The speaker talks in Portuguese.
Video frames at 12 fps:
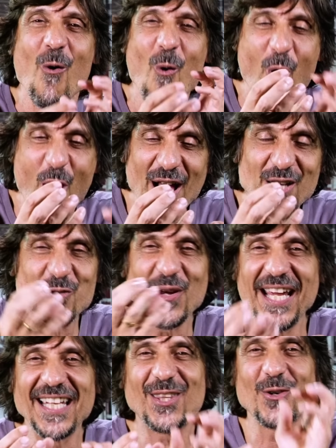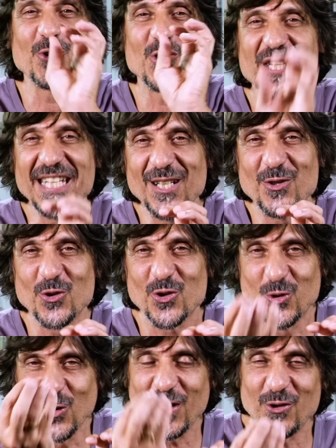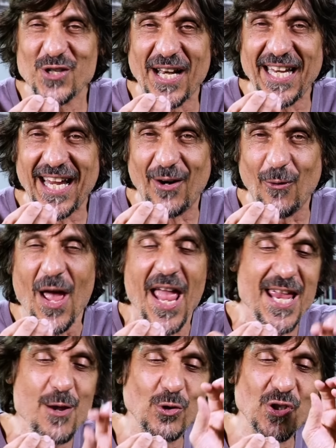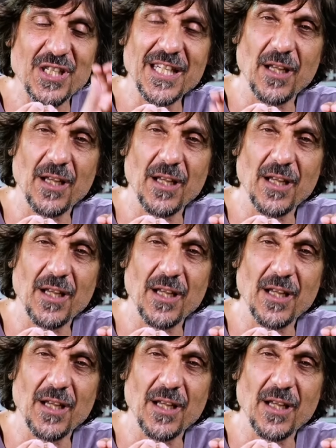O ódio entre os índios do Rio de Janeiro e os